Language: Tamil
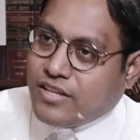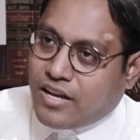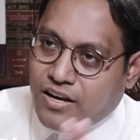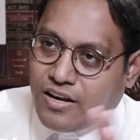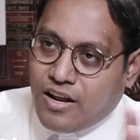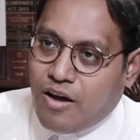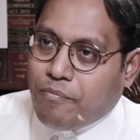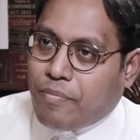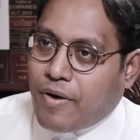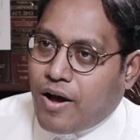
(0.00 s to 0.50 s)

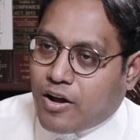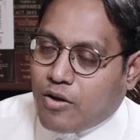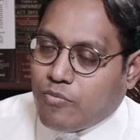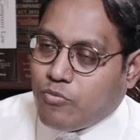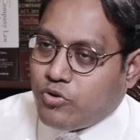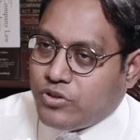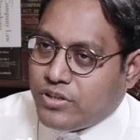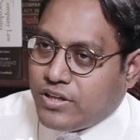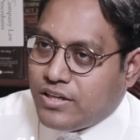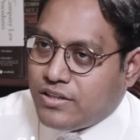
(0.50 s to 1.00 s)
இதெல்லாம்
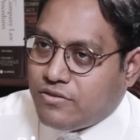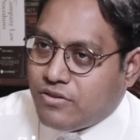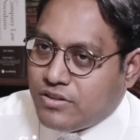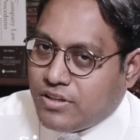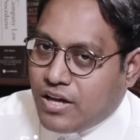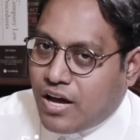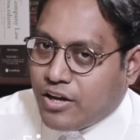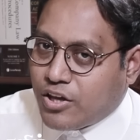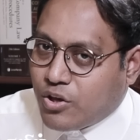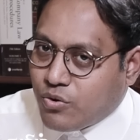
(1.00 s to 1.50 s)
பார்க்கும்போது இது
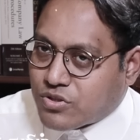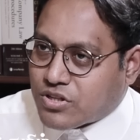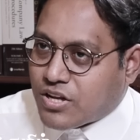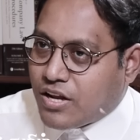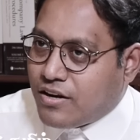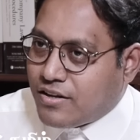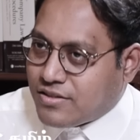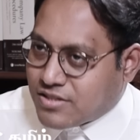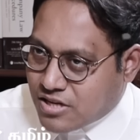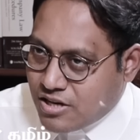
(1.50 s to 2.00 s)
வந்து அக்யூஸ்ட்
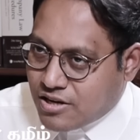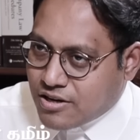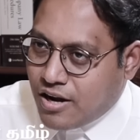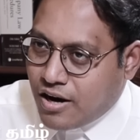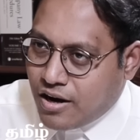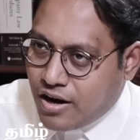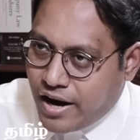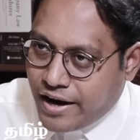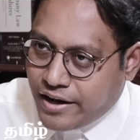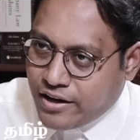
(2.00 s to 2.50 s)
லிஸ்ட்டில்
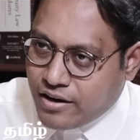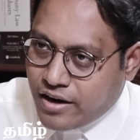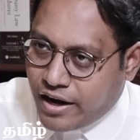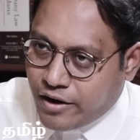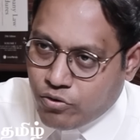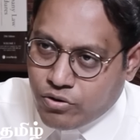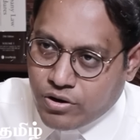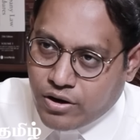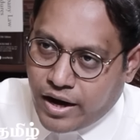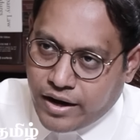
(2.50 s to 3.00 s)
இருக்காங்களா நைன்
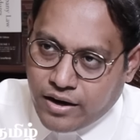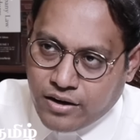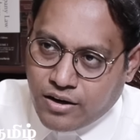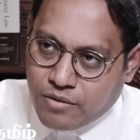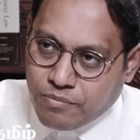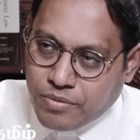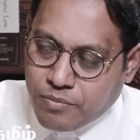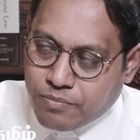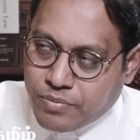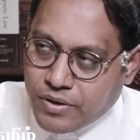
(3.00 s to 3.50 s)
நைன்
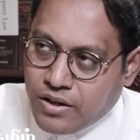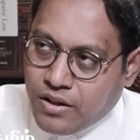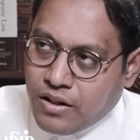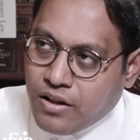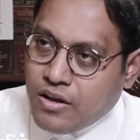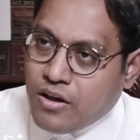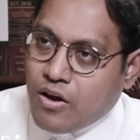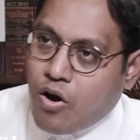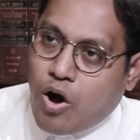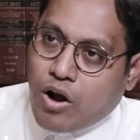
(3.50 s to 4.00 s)
ஹண்ட்ரட் பீப்புள்
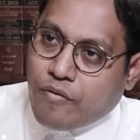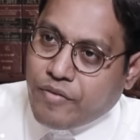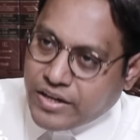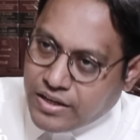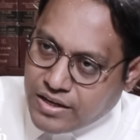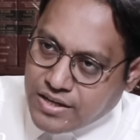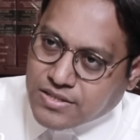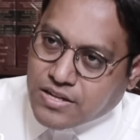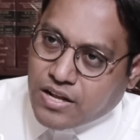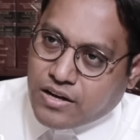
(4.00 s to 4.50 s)
ஆர்
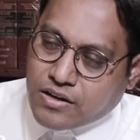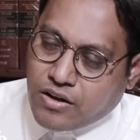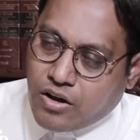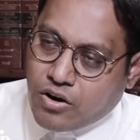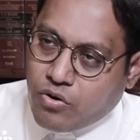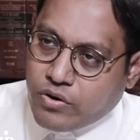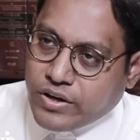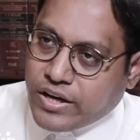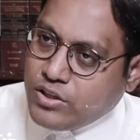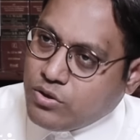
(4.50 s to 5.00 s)
விட்னஸில்
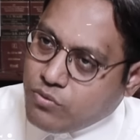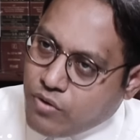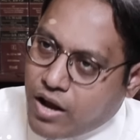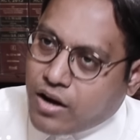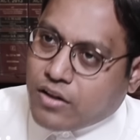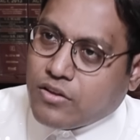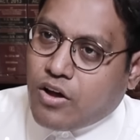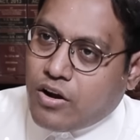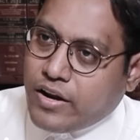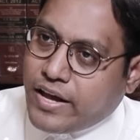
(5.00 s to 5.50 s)
இருக்காங்களோ
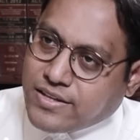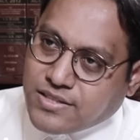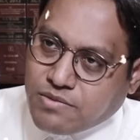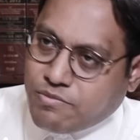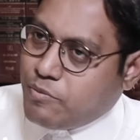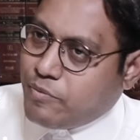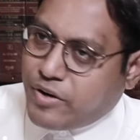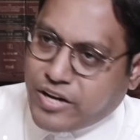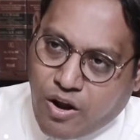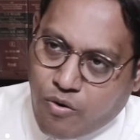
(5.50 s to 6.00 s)
எதுவாக இருந்தாலும்
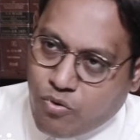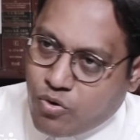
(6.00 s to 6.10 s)
எக்ஸாமின் பண்ணி